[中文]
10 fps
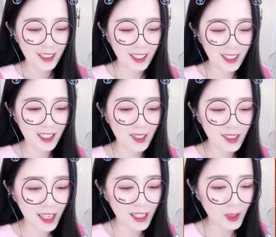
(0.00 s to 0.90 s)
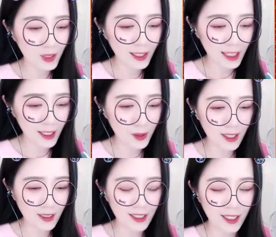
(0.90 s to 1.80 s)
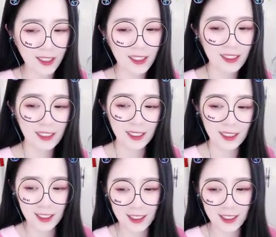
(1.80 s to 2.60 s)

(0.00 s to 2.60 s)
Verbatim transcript: 女儿不过十三岁，却已经注